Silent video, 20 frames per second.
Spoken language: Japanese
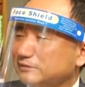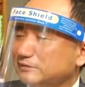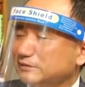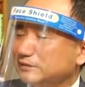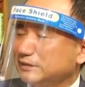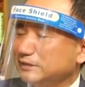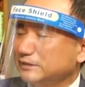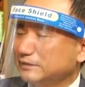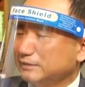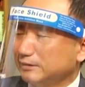
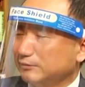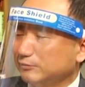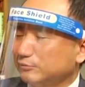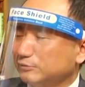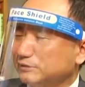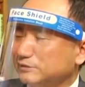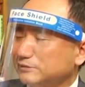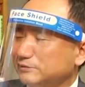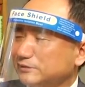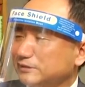例年
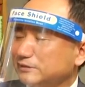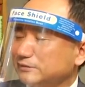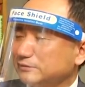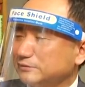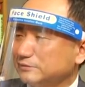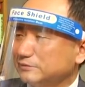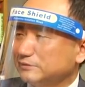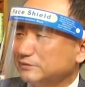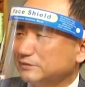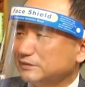落ち着いてく
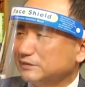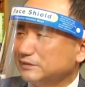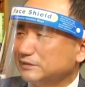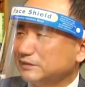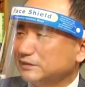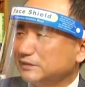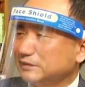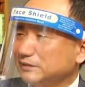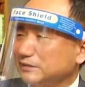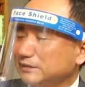る
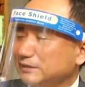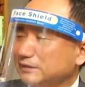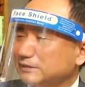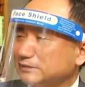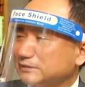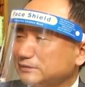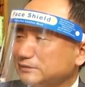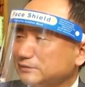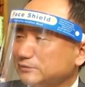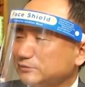にが
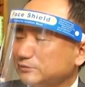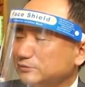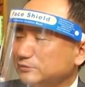つの